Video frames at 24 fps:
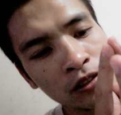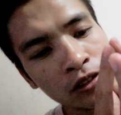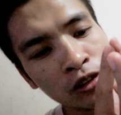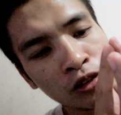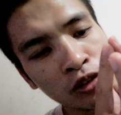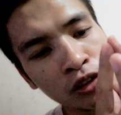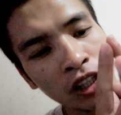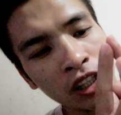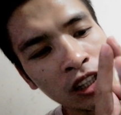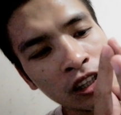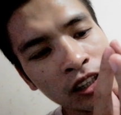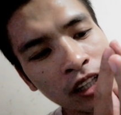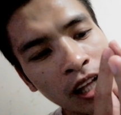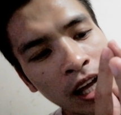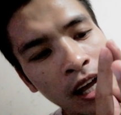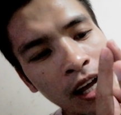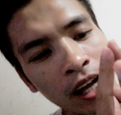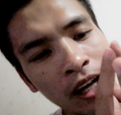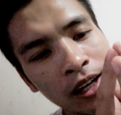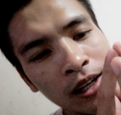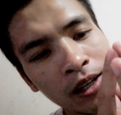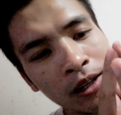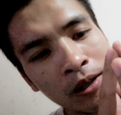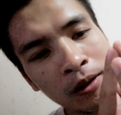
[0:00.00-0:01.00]
yung
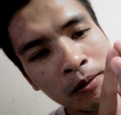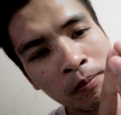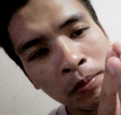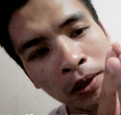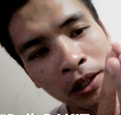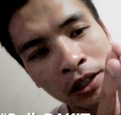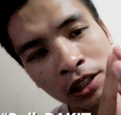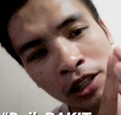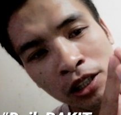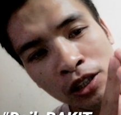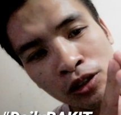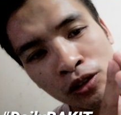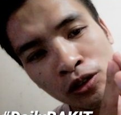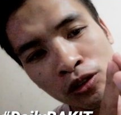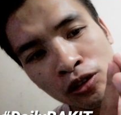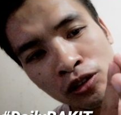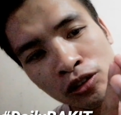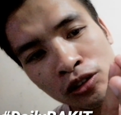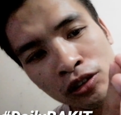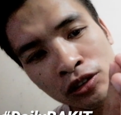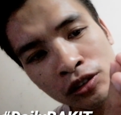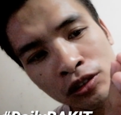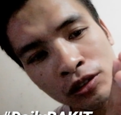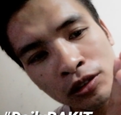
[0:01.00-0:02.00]
gitna pati
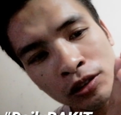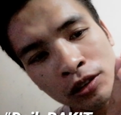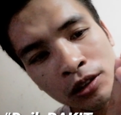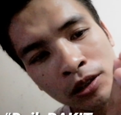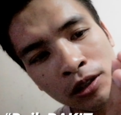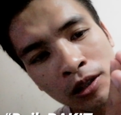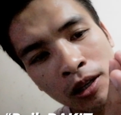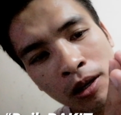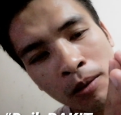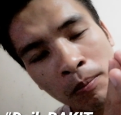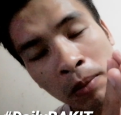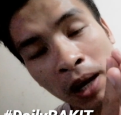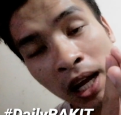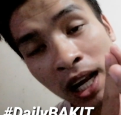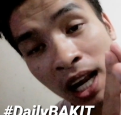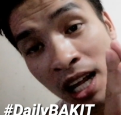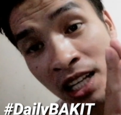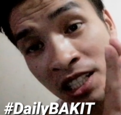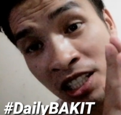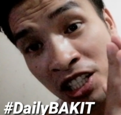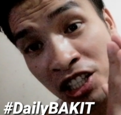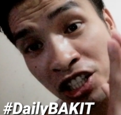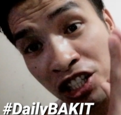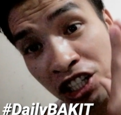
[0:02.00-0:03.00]
yung
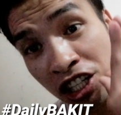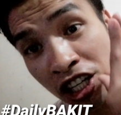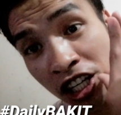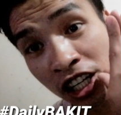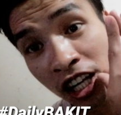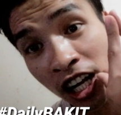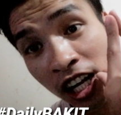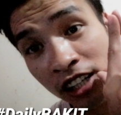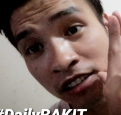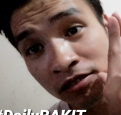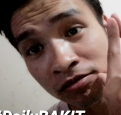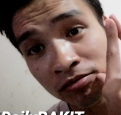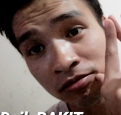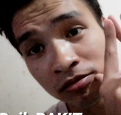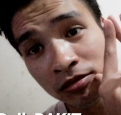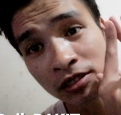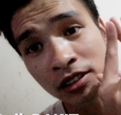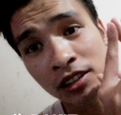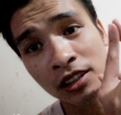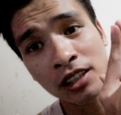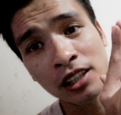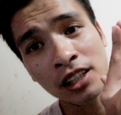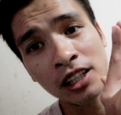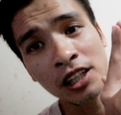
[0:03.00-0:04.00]
palasinsingan.
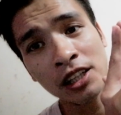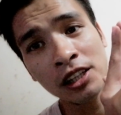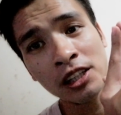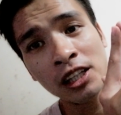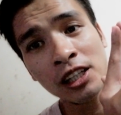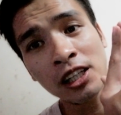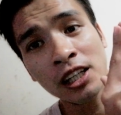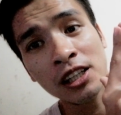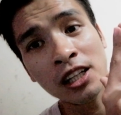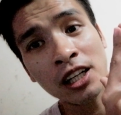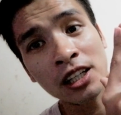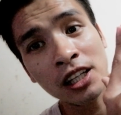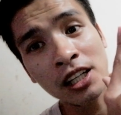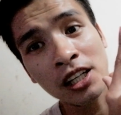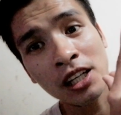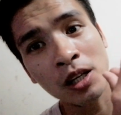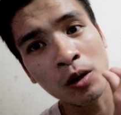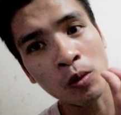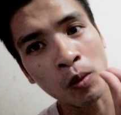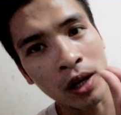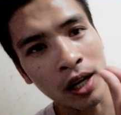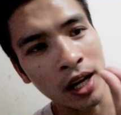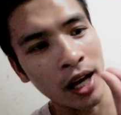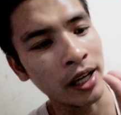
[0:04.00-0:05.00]
Hindi yan
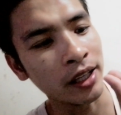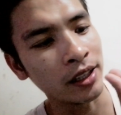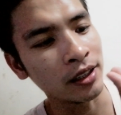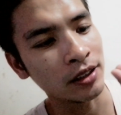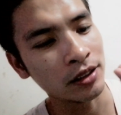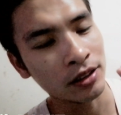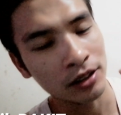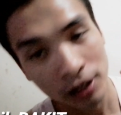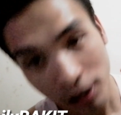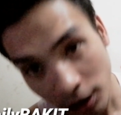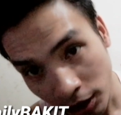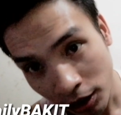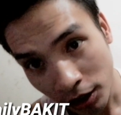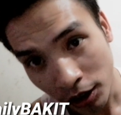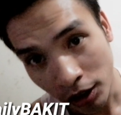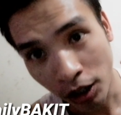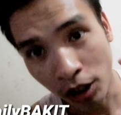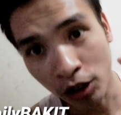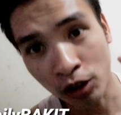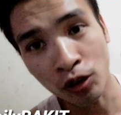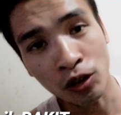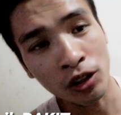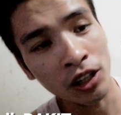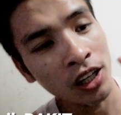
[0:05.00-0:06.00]
naghihiwalay.
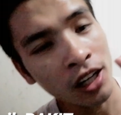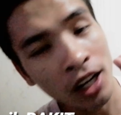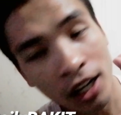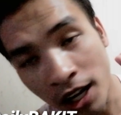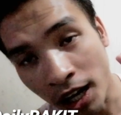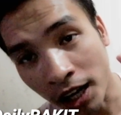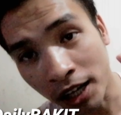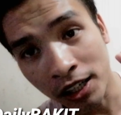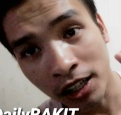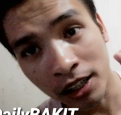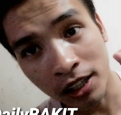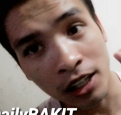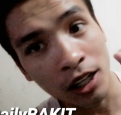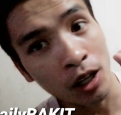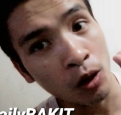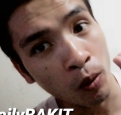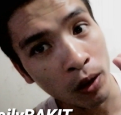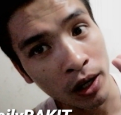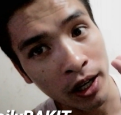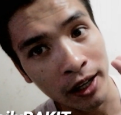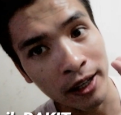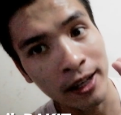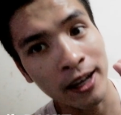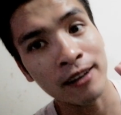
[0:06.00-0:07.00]
Itong hinlalaki,
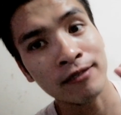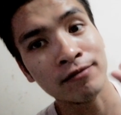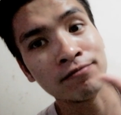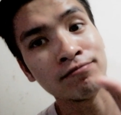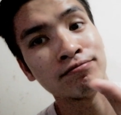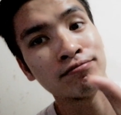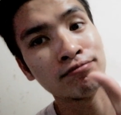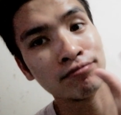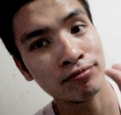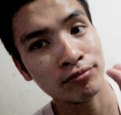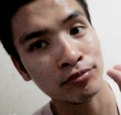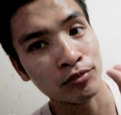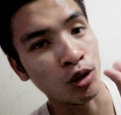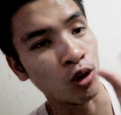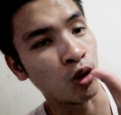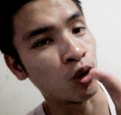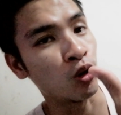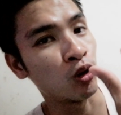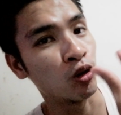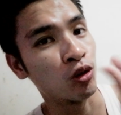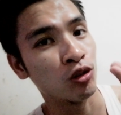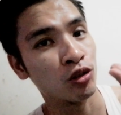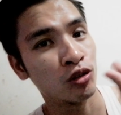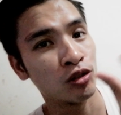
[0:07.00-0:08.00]
naghihiwala yan.
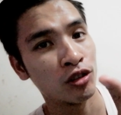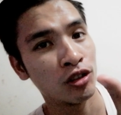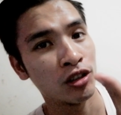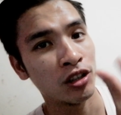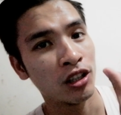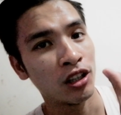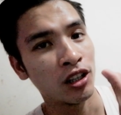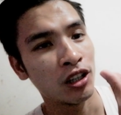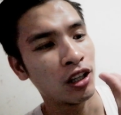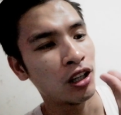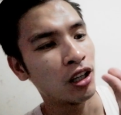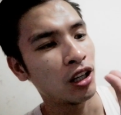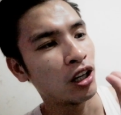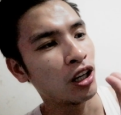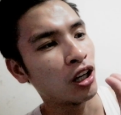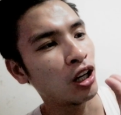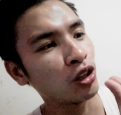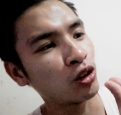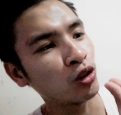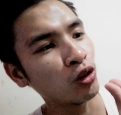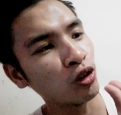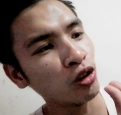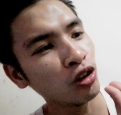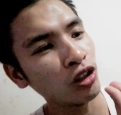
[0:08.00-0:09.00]

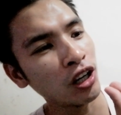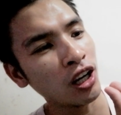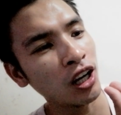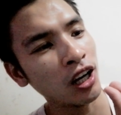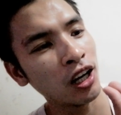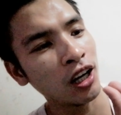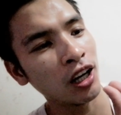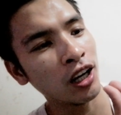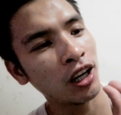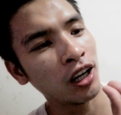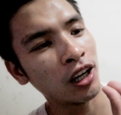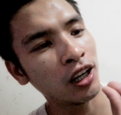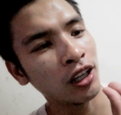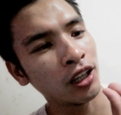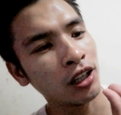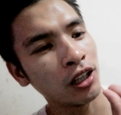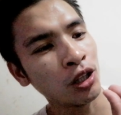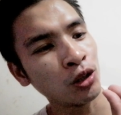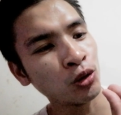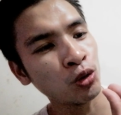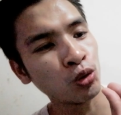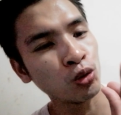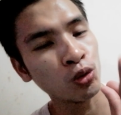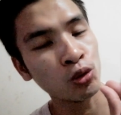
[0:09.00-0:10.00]
Oh. Itong uh,
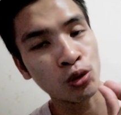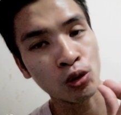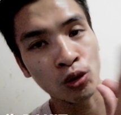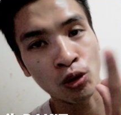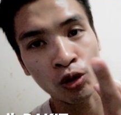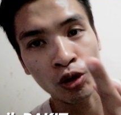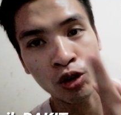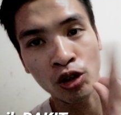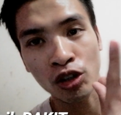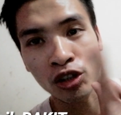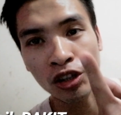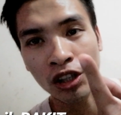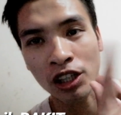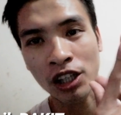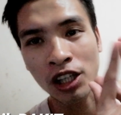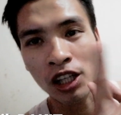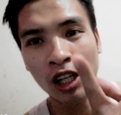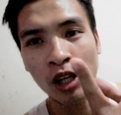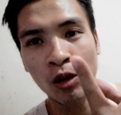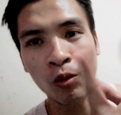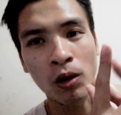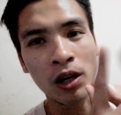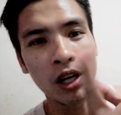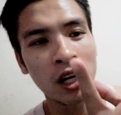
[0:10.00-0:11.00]
hintuturo,
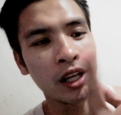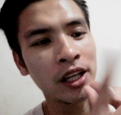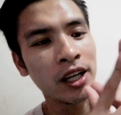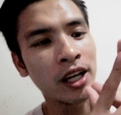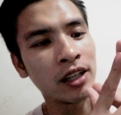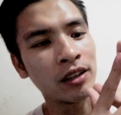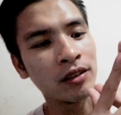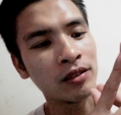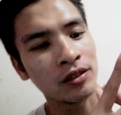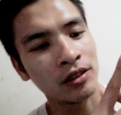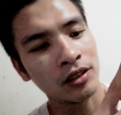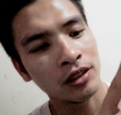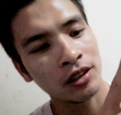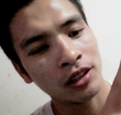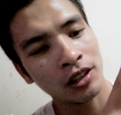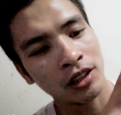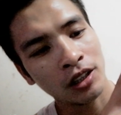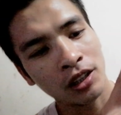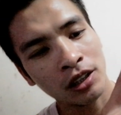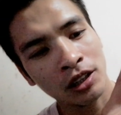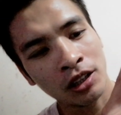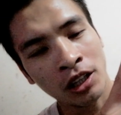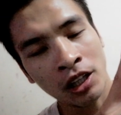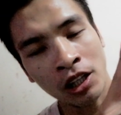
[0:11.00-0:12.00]
naghihiwala yan.
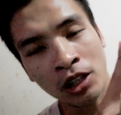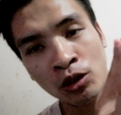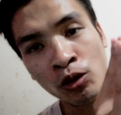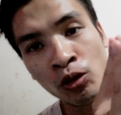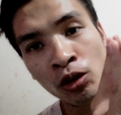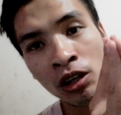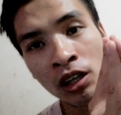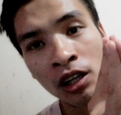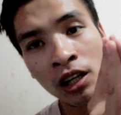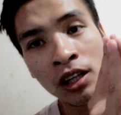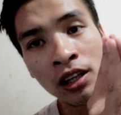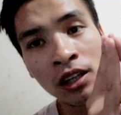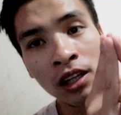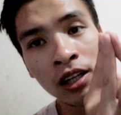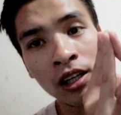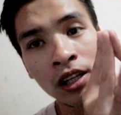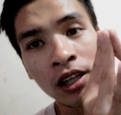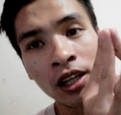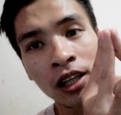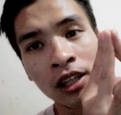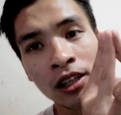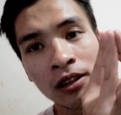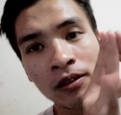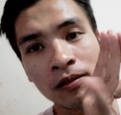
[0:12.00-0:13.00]
Hindi, itong
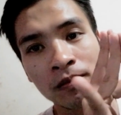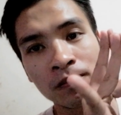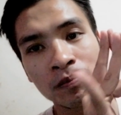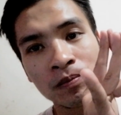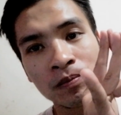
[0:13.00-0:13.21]
hinliliit,